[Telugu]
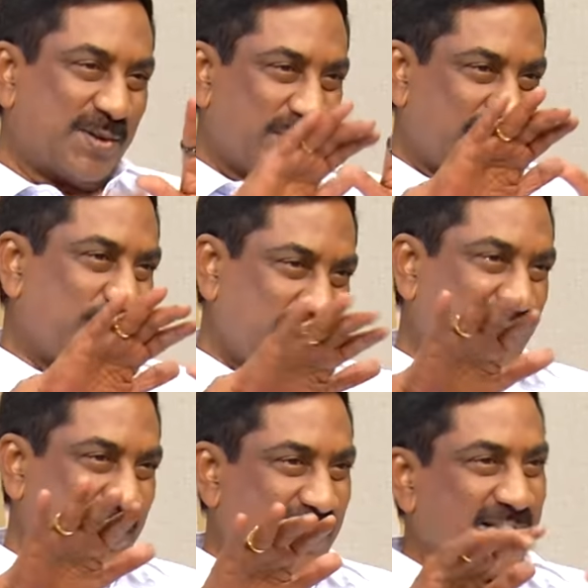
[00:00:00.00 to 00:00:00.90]
అంతవరకే
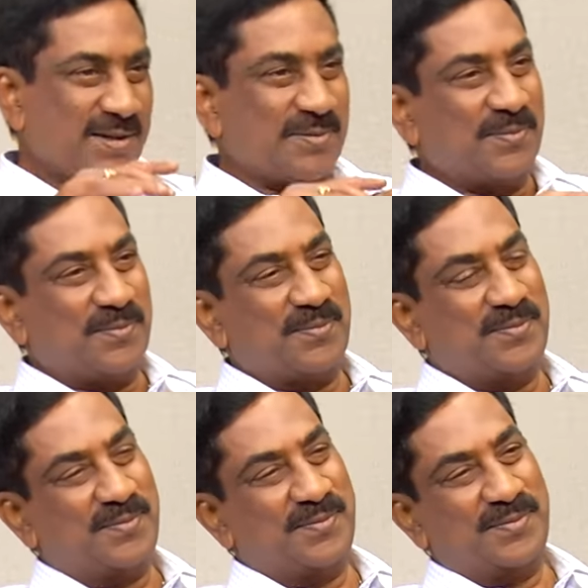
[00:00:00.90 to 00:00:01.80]
ఉంటుంది కంటారు అంతవరకే
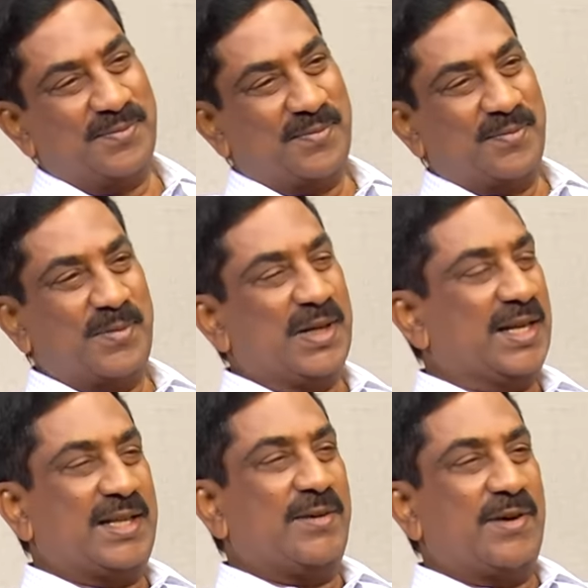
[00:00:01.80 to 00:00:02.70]
ఉంటుంది
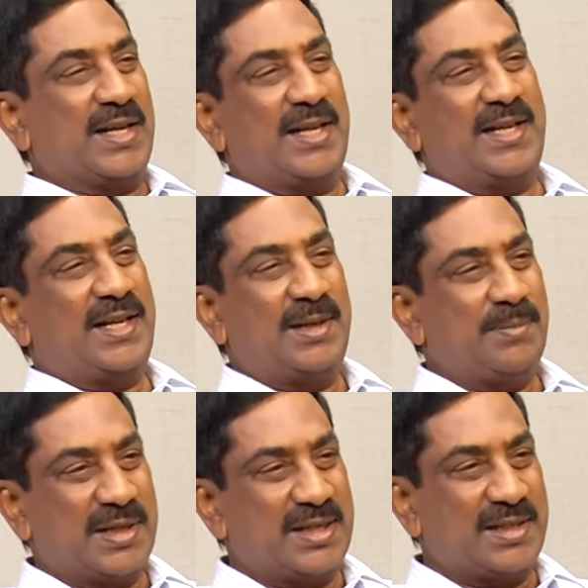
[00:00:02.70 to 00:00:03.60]
మీరైతే ఏం అడగలేదు వెళ్ళి
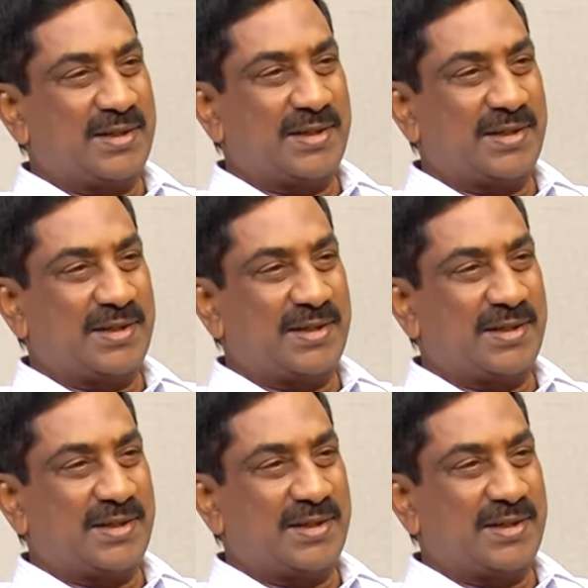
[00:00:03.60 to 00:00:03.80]
బ్లెస్సింగ్స్